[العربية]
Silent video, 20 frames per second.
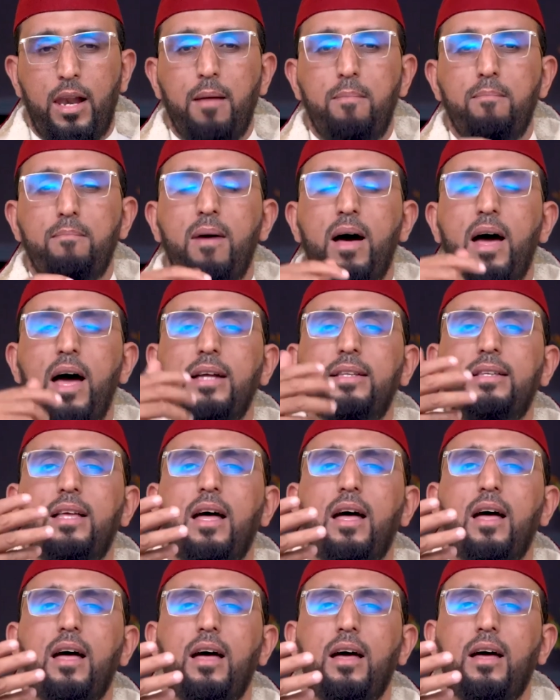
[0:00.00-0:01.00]
لما
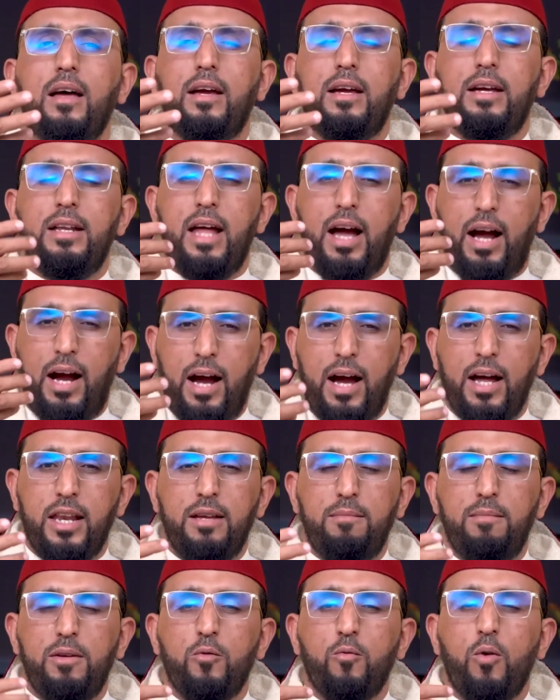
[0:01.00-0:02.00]
أتى إلى
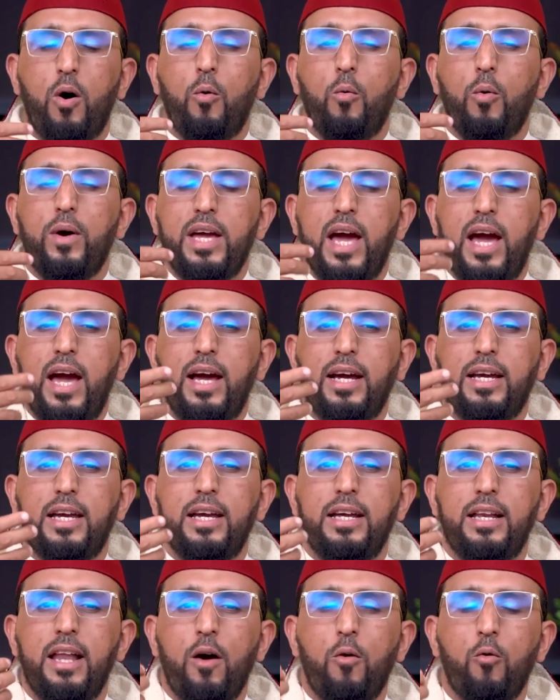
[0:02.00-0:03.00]
عالم وهو
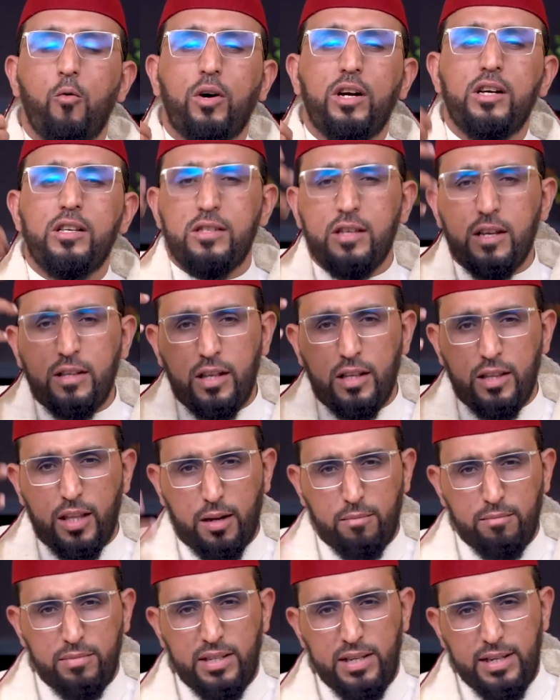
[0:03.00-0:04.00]
يحكي له قصة
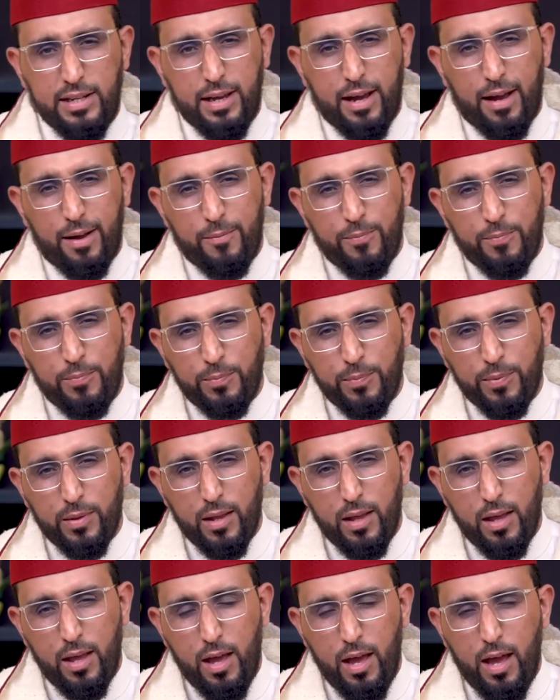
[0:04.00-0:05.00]
رمزية
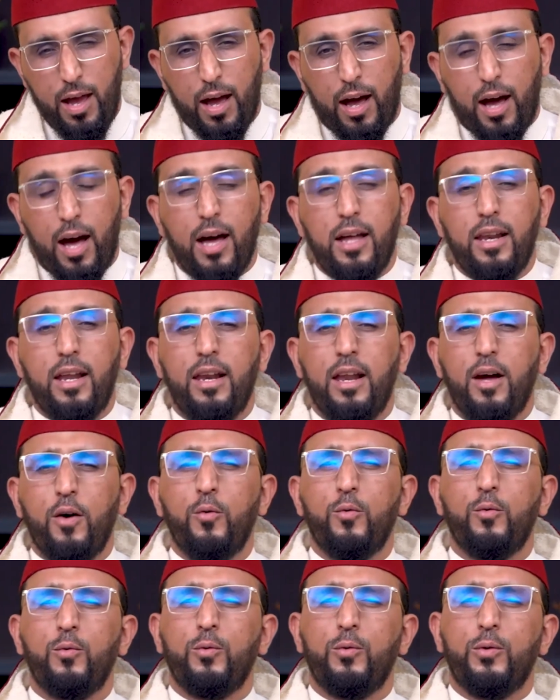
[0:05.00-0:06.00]
قال
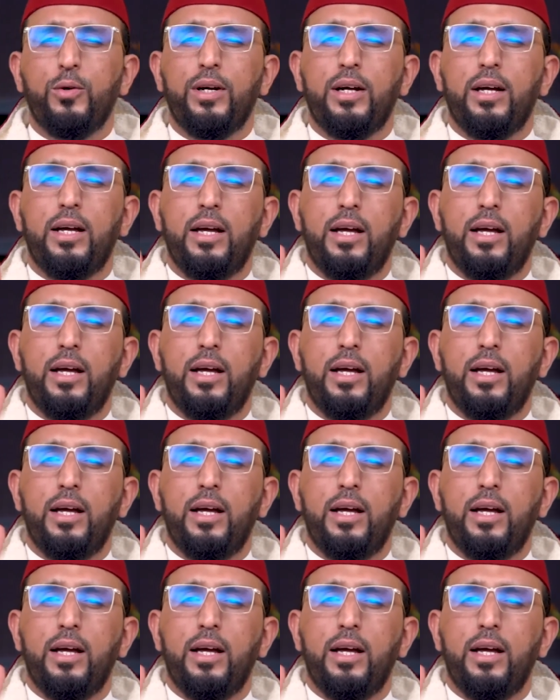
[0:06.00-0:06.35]
له